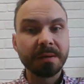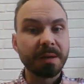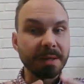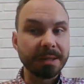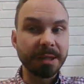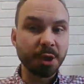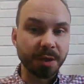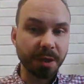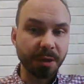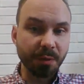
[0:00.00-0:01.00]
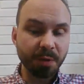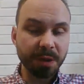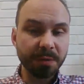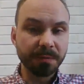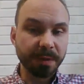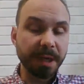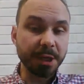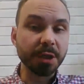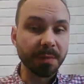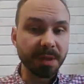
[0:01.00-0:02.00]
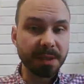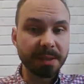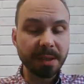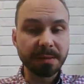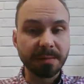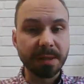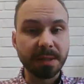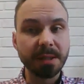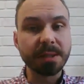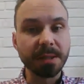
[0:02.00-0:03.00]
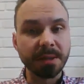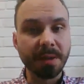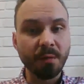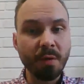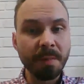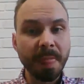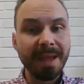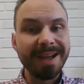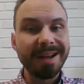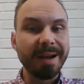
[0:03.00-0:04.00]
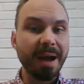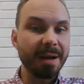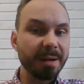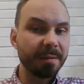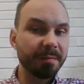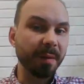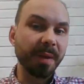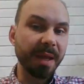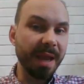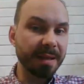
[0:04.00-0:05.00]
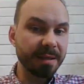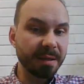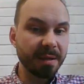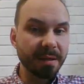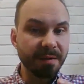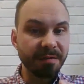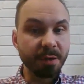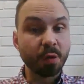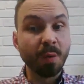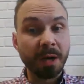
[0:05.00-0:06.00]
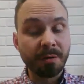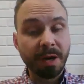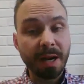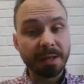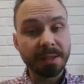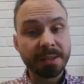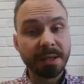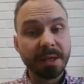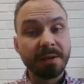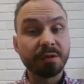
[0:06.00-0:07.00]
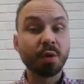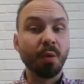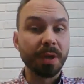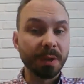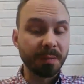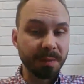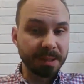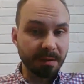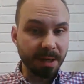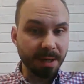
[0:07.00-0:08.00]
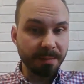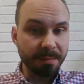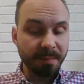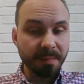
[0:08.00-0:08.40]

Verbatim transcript: различных регионов, и, конечно, министерства относительно того, как применять виртуальную реальность в школьном образовании.